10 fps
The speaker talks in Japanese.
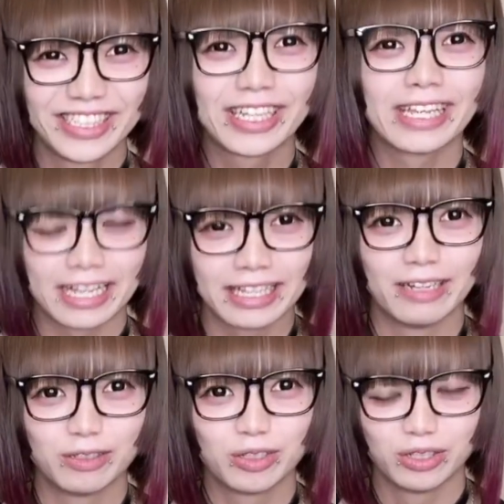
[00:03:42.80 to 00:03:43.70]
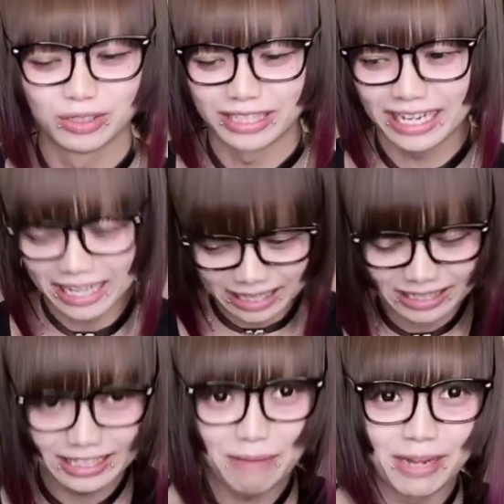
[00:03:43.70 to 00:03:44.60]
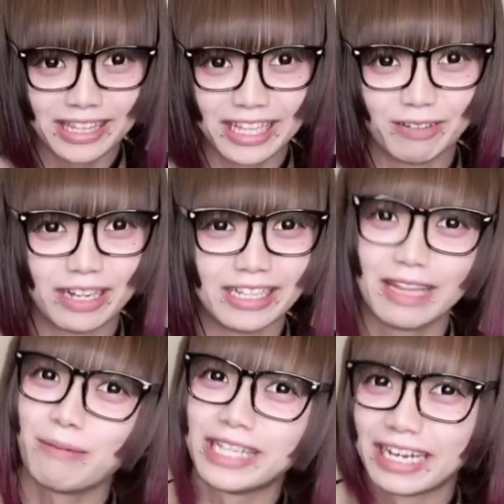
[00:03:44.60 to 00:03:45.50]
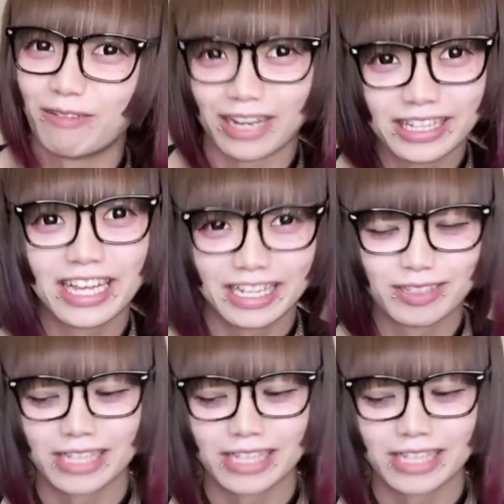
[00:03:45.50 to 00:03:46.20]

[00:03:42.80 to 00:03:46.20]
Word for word: 好きなんだよ、そういうなんかデマっていうか、デマなんかわかんないけど